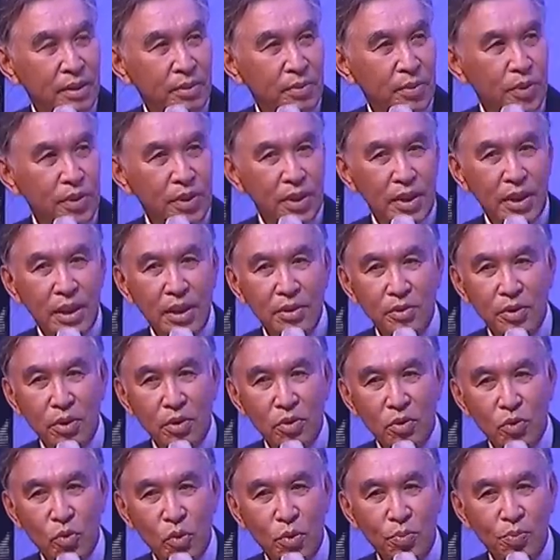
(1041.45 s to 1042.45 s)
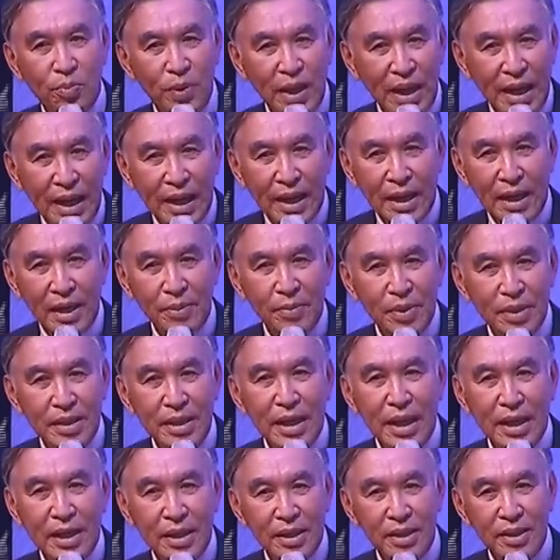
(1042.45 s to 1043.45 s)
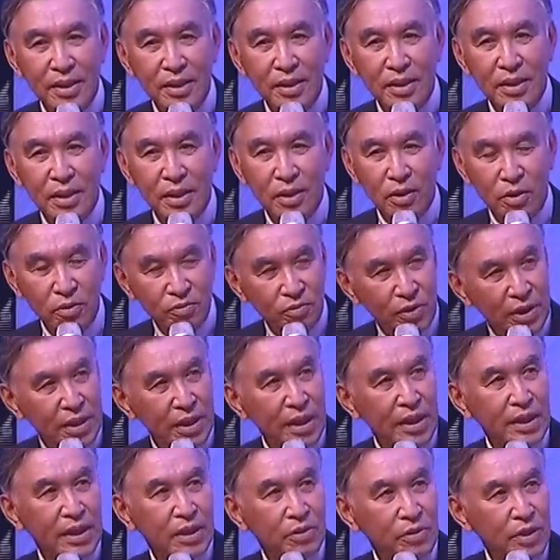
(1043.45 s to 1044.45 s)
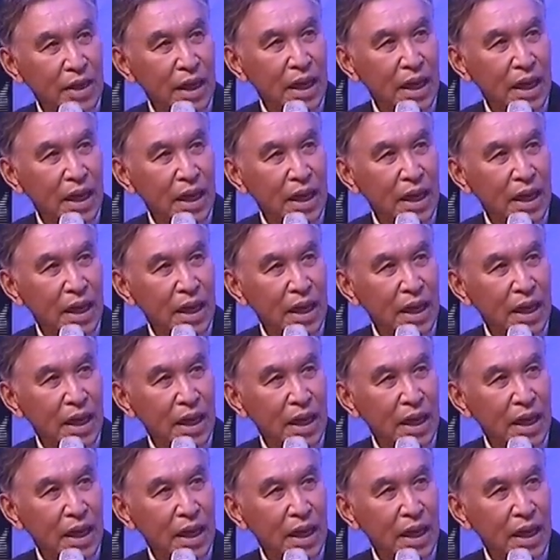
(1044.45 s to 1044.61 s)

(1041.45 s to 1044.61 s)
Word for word: เพราะฉะนั้นเราต้องรวมแปลงให้มันใหญ่ขึ้นรถวิ่งได้ยา